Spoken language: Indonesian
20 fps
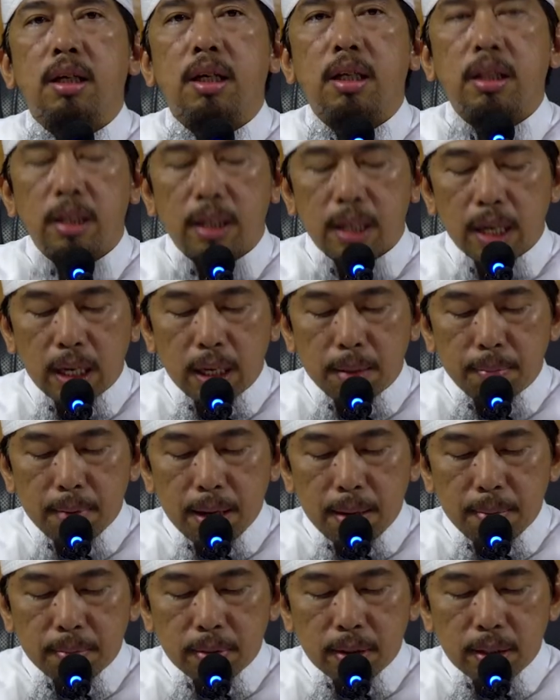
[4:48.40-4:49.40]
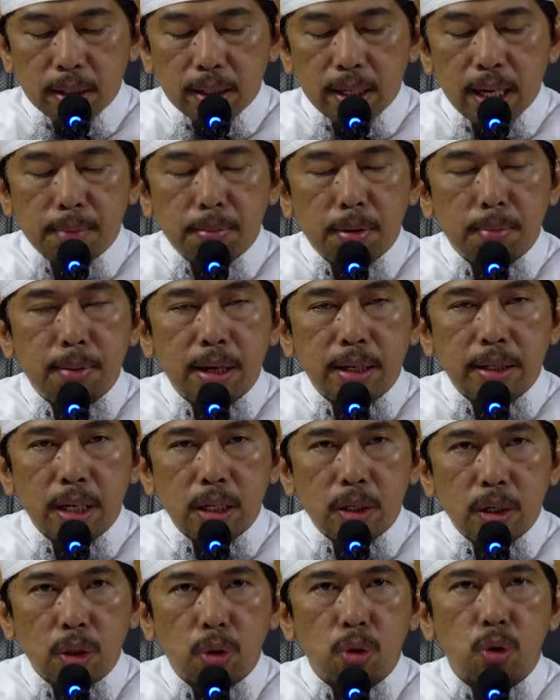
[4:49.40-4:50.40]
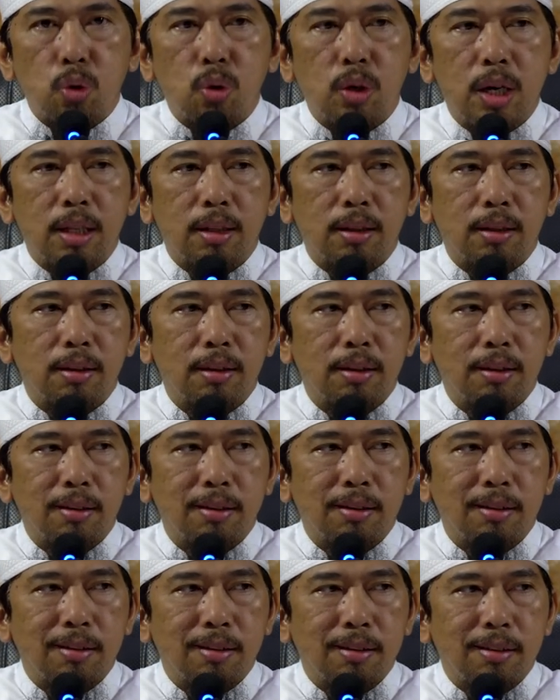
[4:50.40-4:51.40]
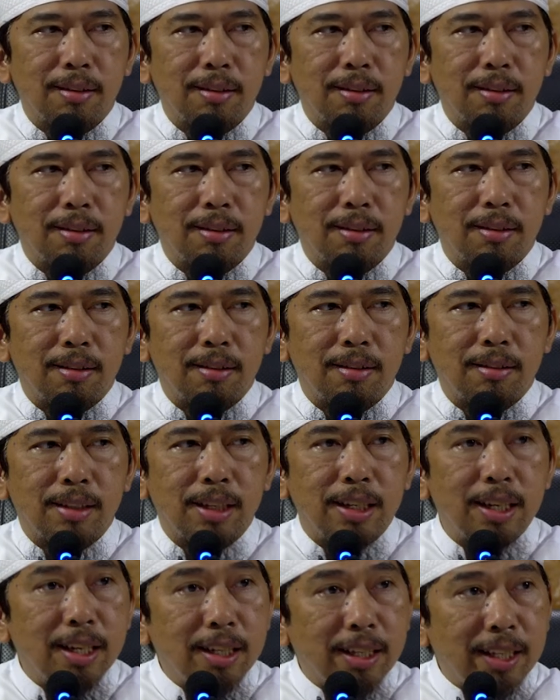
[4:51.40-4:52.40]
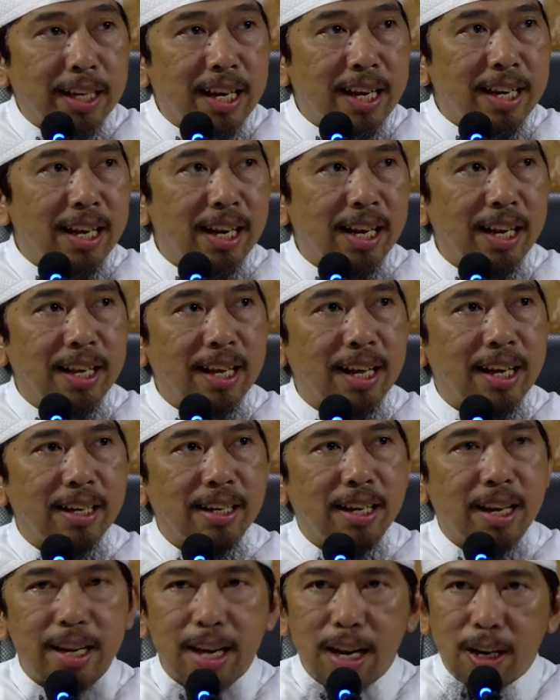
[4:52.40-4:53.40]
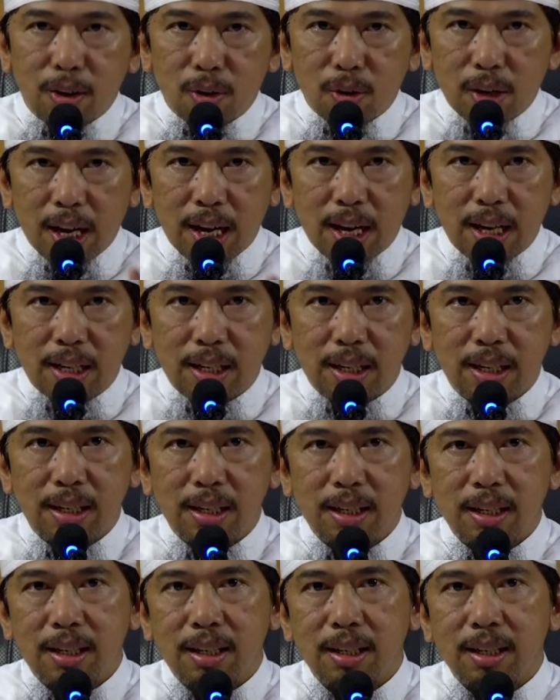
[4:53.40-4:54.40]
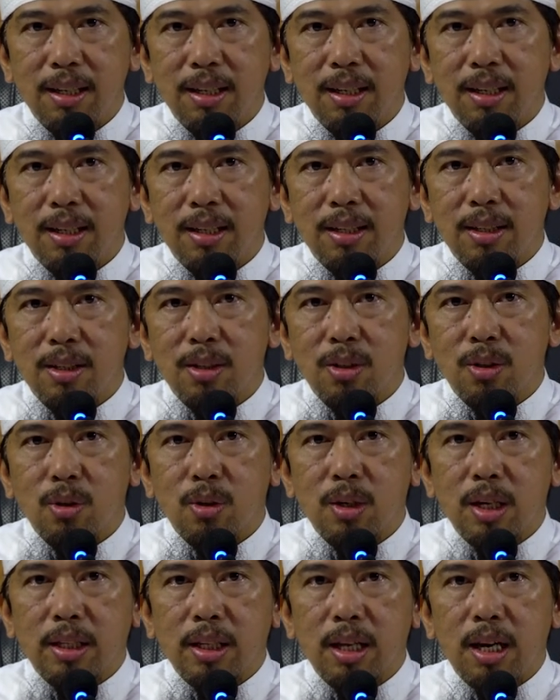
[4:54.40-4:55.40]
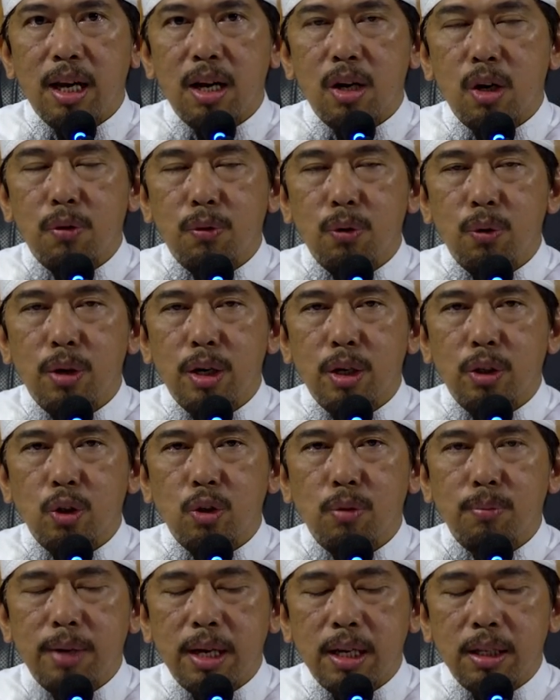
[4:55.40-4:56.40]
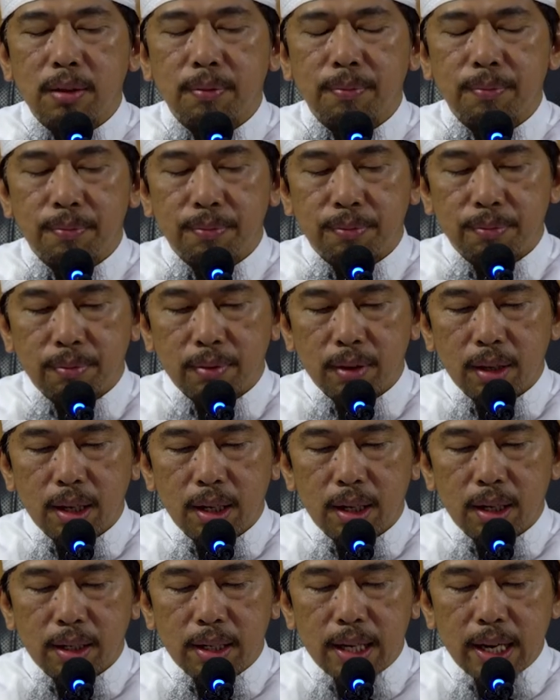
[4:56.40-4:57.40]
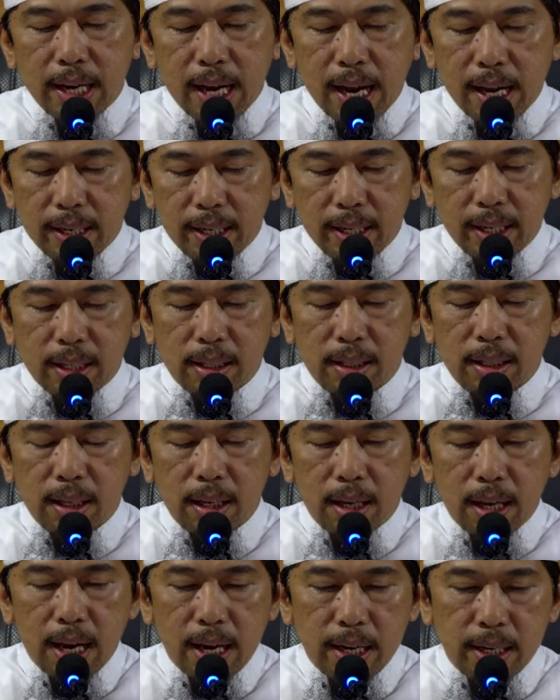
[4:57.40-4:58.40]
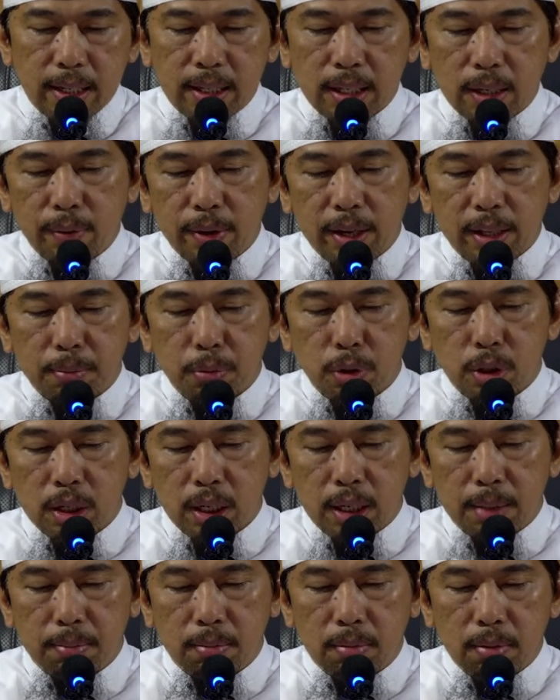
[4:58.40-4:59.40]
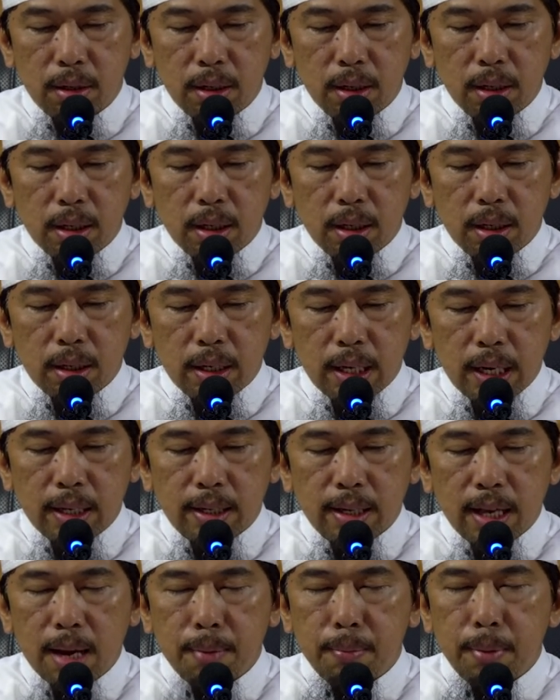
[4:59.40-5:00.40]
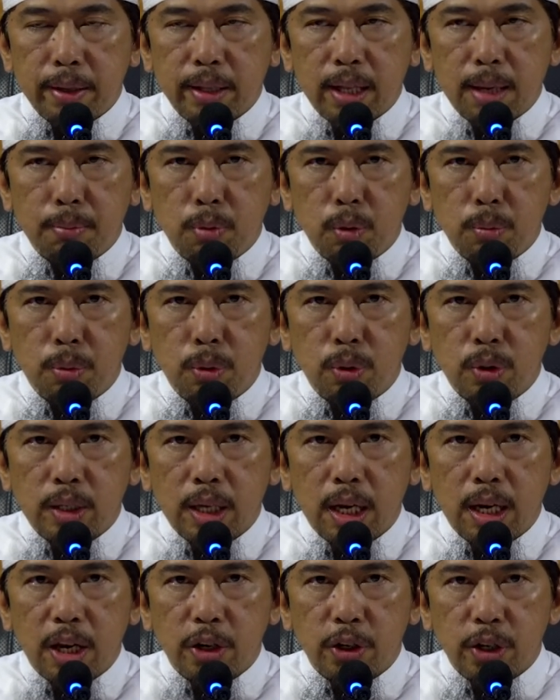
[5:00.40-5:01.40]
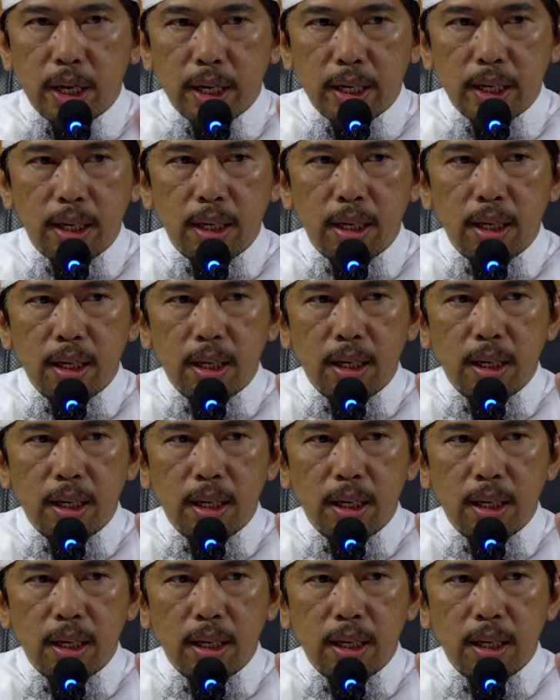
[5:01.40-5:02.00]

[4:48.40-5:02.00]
ketika imam sedang membaca satu surat jadi ada tiga dalilnya dari Al-Quran surat Al-A'raf 204 dari hadis hadis riwayat Muslim dari sahabat Abu Musa Al-Asy'ari